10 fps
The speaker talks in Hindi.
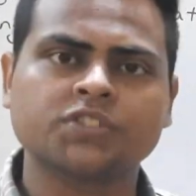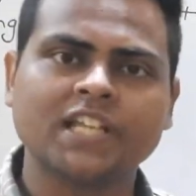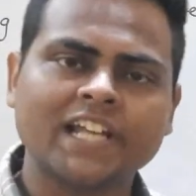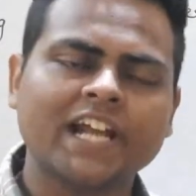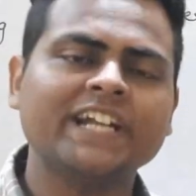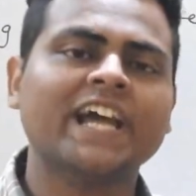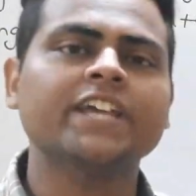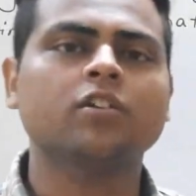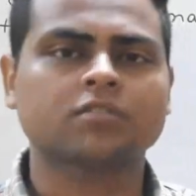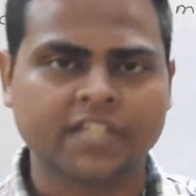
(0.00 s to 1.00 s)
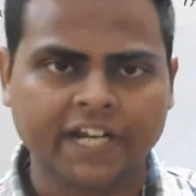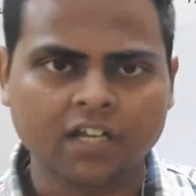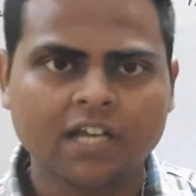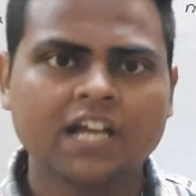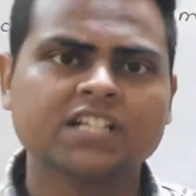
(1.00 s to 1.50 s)
सिलिकॉन
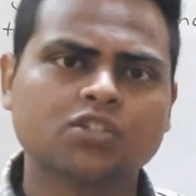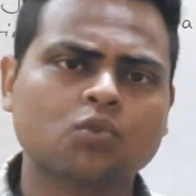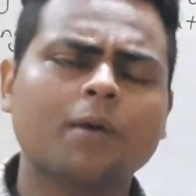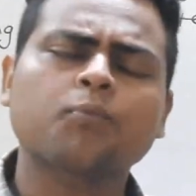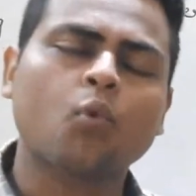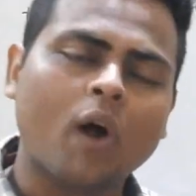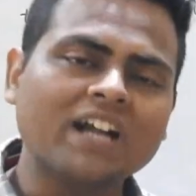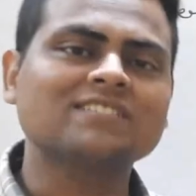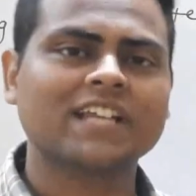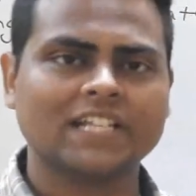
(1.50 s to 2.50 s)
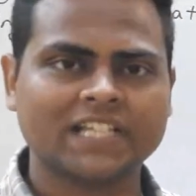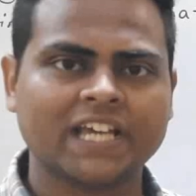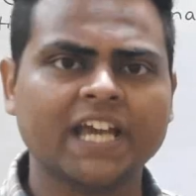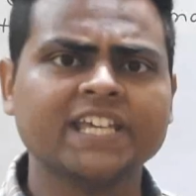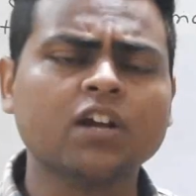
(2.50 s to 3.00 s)
डाइऑक्साइड जिसको आप क्वार्ट्स कहते
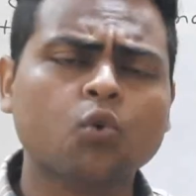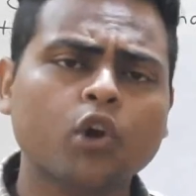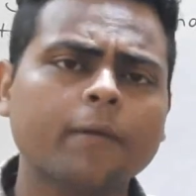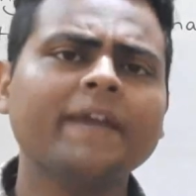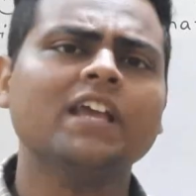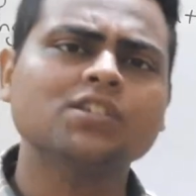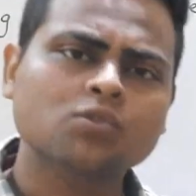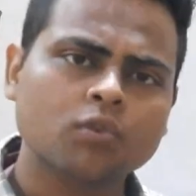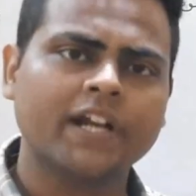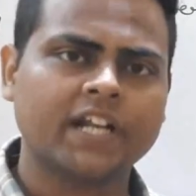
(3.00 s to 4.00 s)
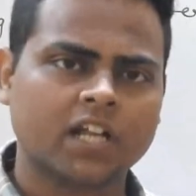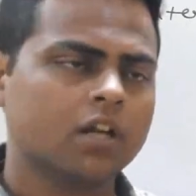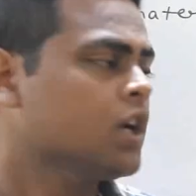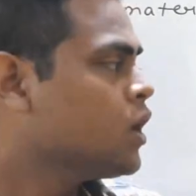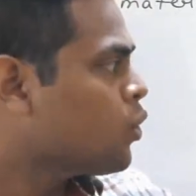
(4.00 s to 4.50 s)
हैं या कोई भी इंसुलेटर
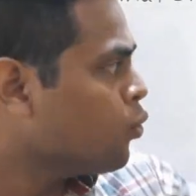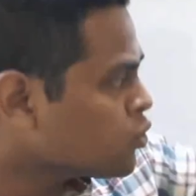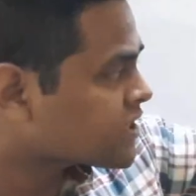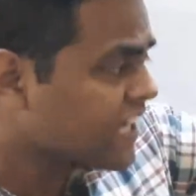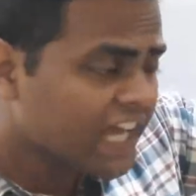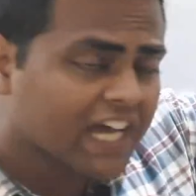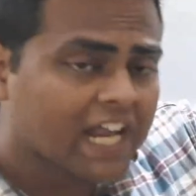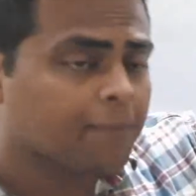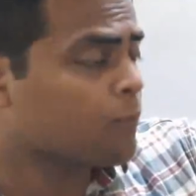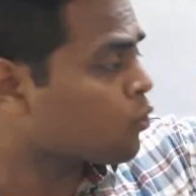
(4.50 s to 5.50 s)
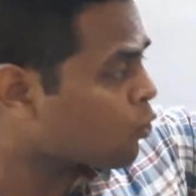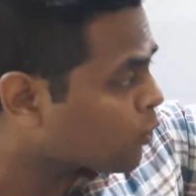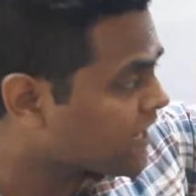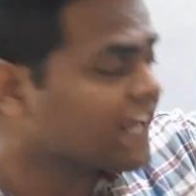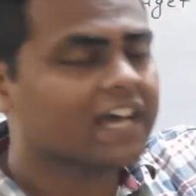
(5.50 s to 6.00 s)
उसकी अगर आपको
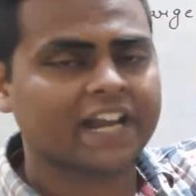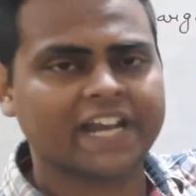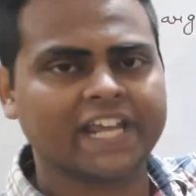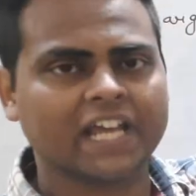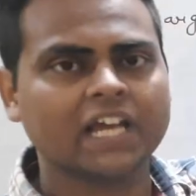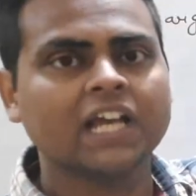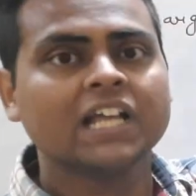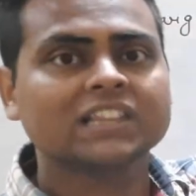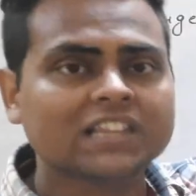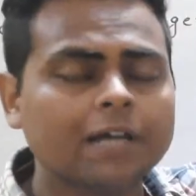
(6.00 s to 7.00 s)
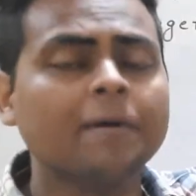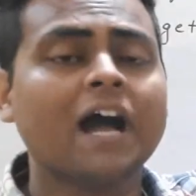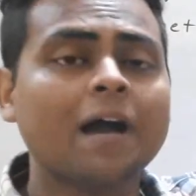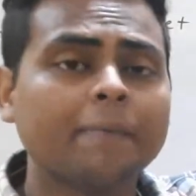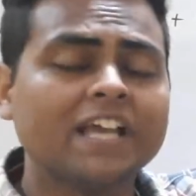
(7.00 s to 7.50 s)
कोटिंग करनी है तब
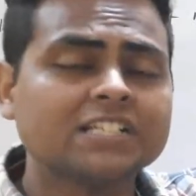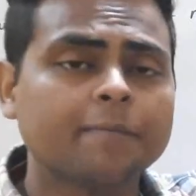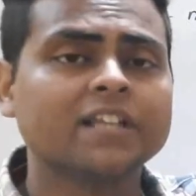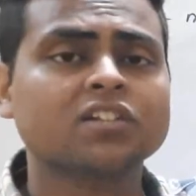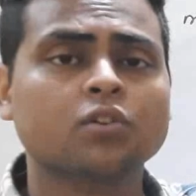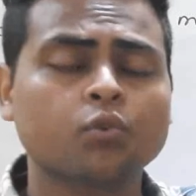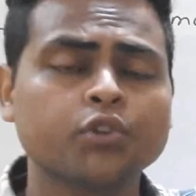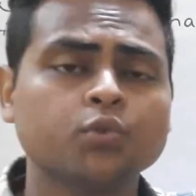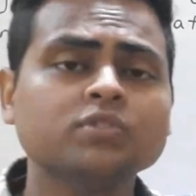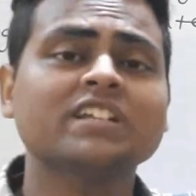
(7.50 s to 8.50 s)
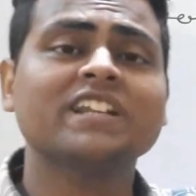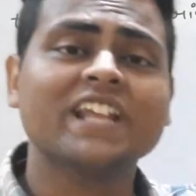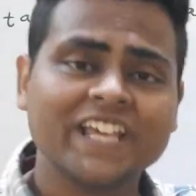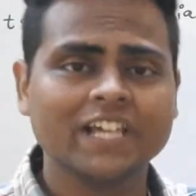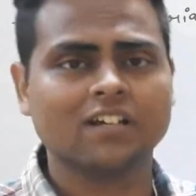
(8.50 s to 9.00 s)
आप इस मेथड को यूज
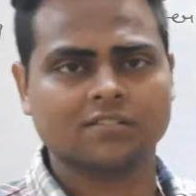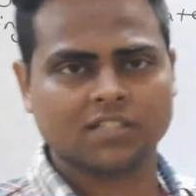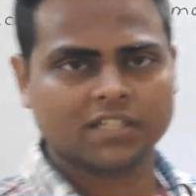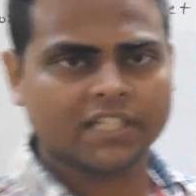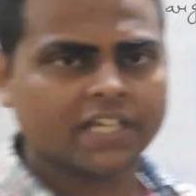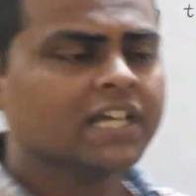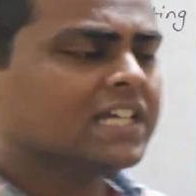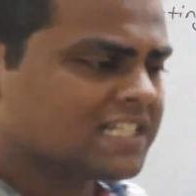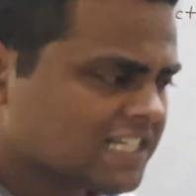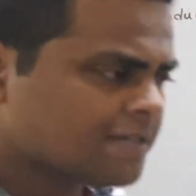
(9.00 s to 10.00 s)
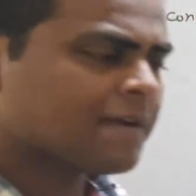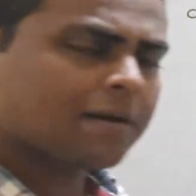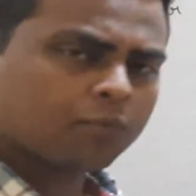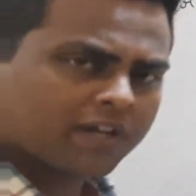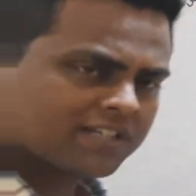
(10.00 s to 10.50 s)
नहीं कर सकते जैसे मैं आपको